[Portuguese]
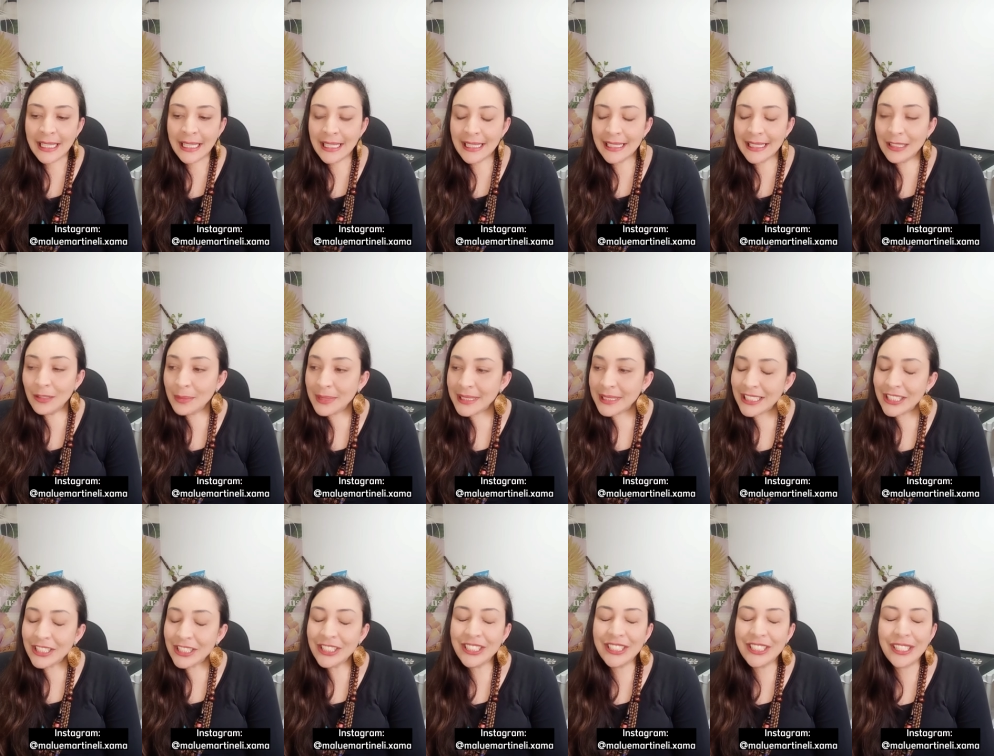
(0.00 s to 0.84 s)
não me
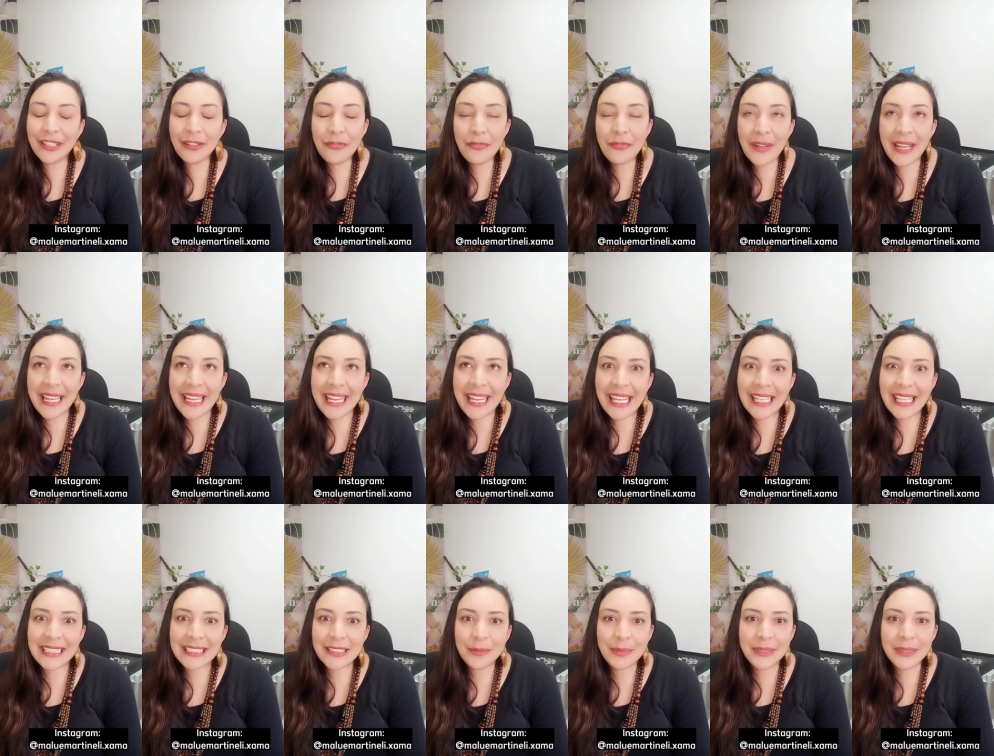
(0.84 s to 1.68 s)
sentia
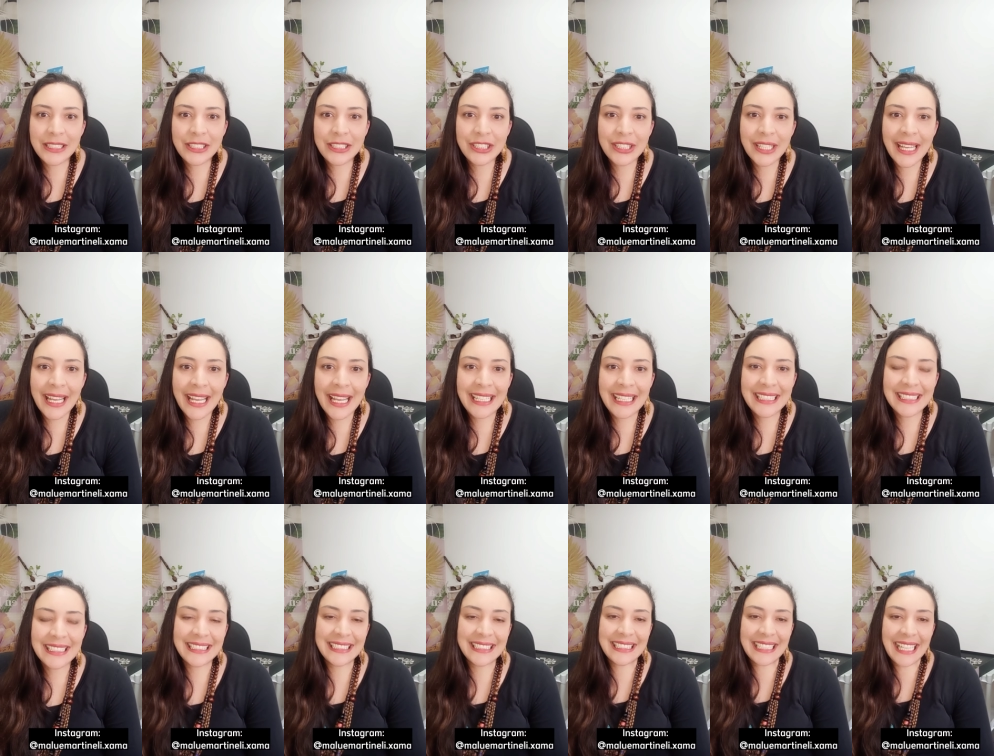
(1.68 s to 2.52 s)
feliz, não me sentia
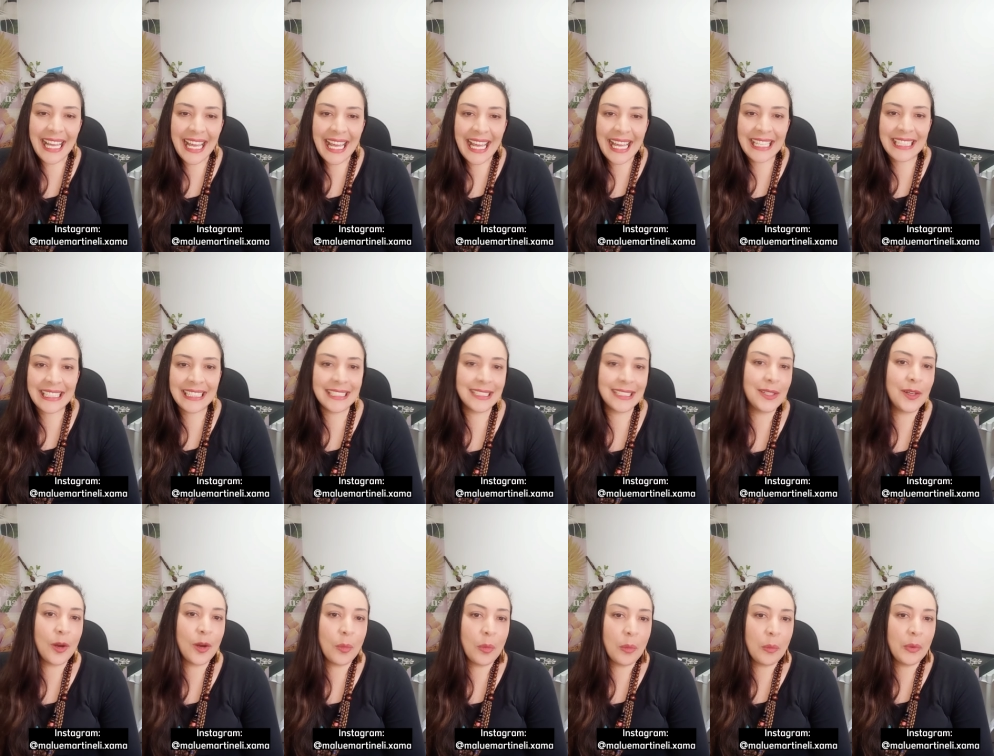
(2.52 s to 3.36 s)
realizada
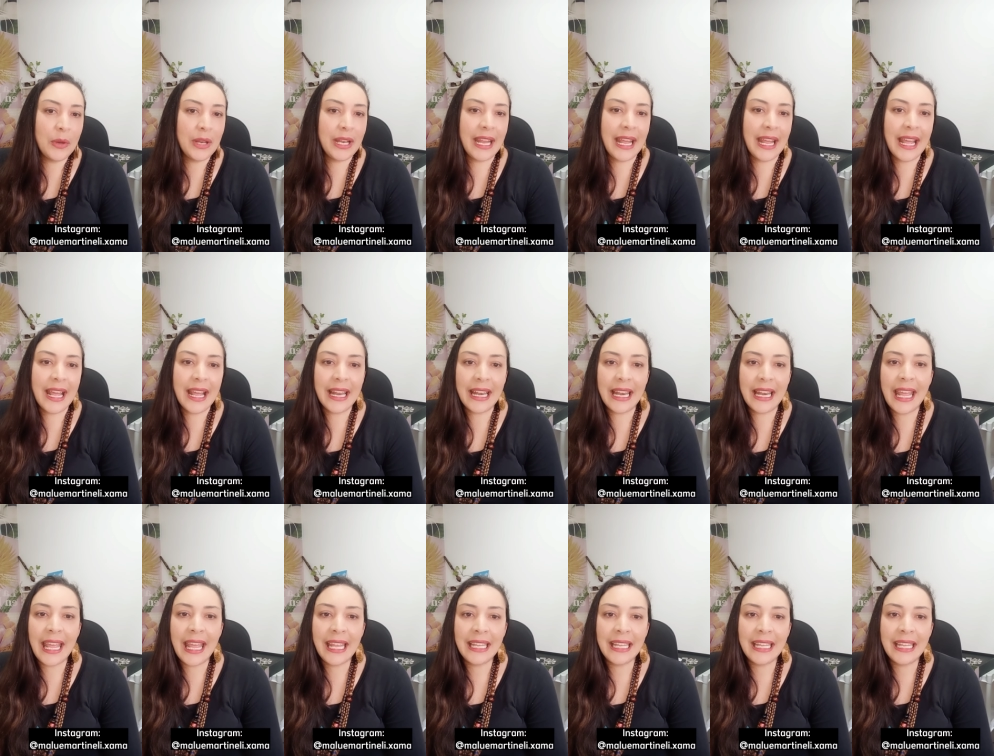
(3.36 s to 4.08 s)
como mulher, né?